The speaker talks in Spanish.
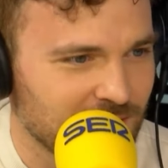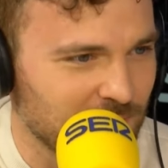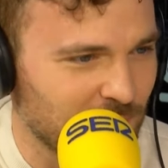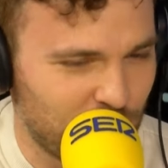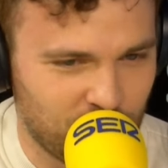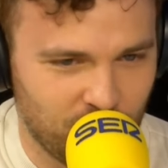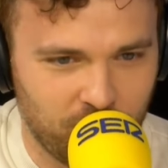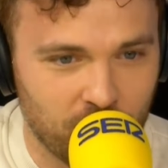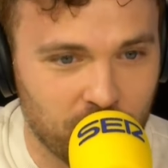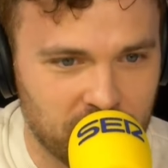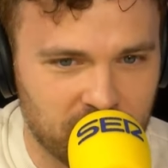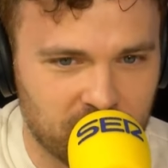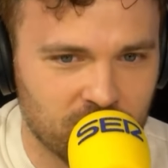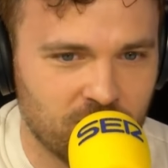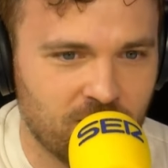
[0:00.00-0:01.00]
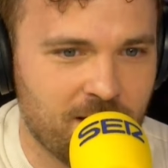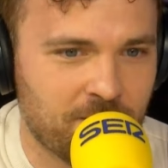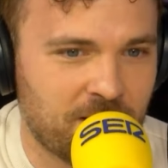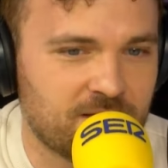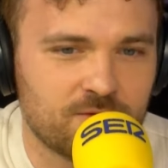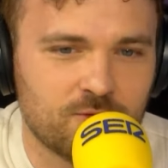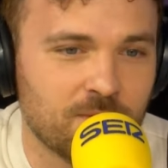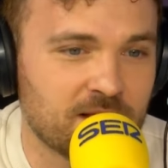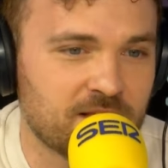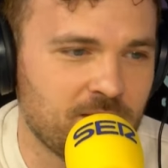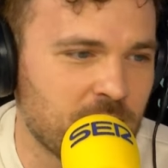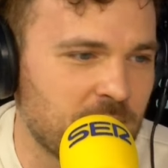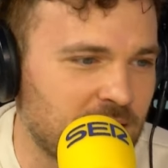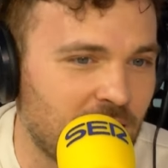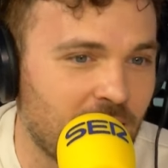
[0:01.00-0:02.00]
mucho público, además tú vas de
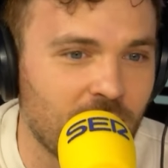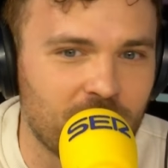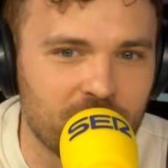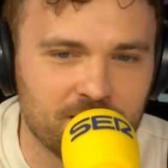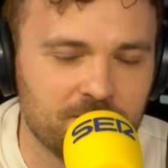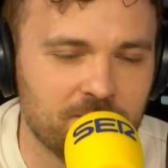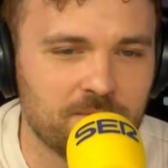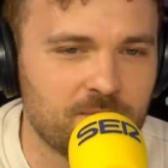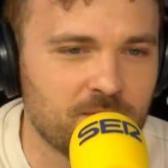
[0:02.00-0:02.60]
invitado, eh,